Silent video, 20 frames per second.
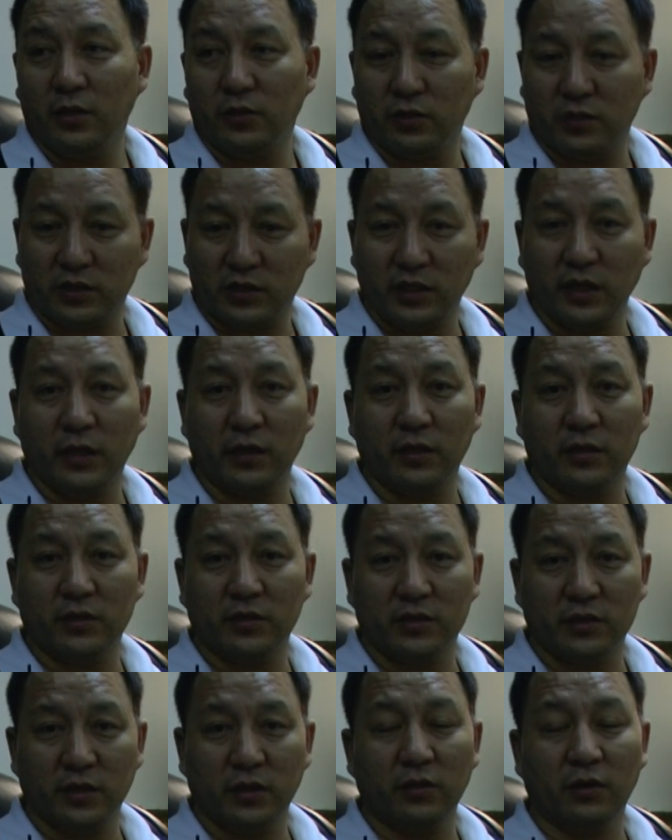或者电影的
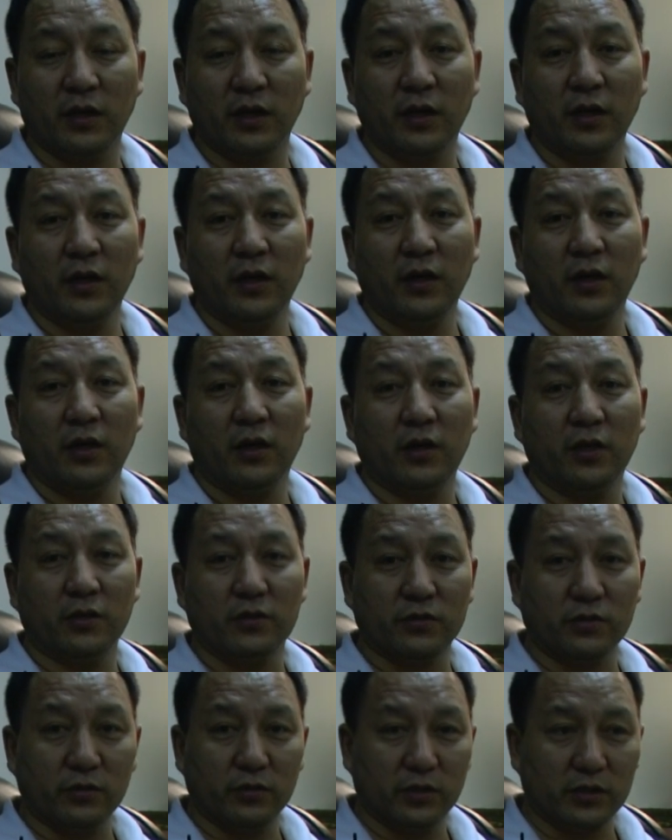时候呢，呃，
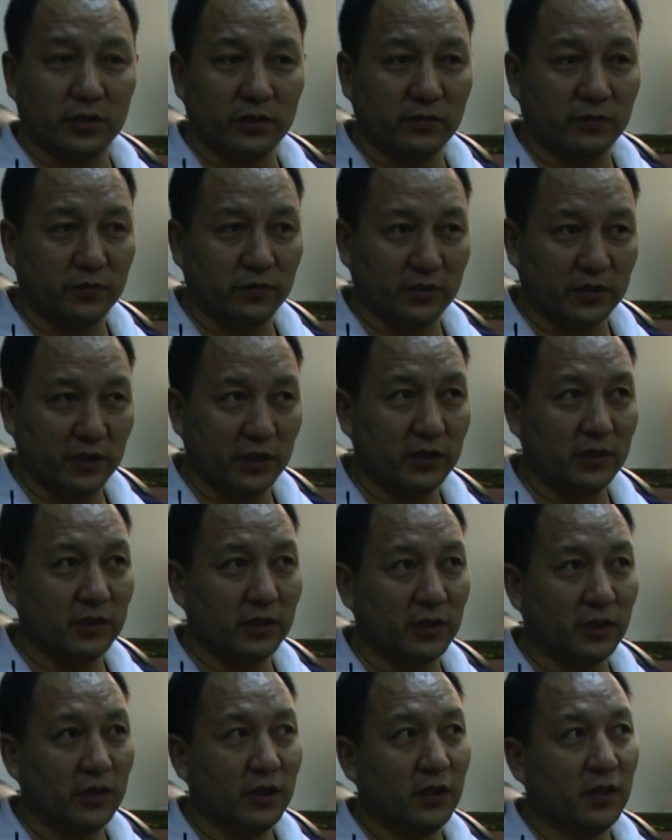中国政府曾
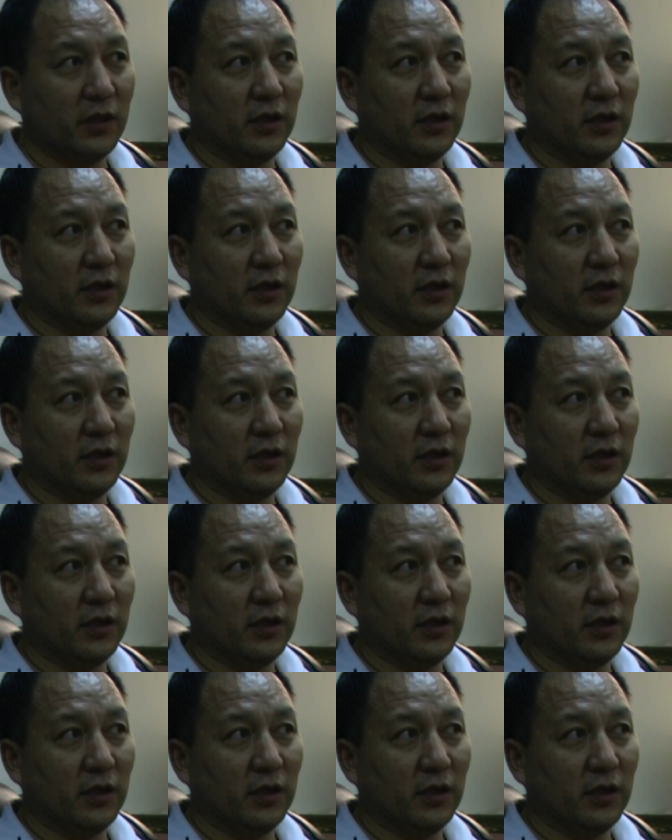经，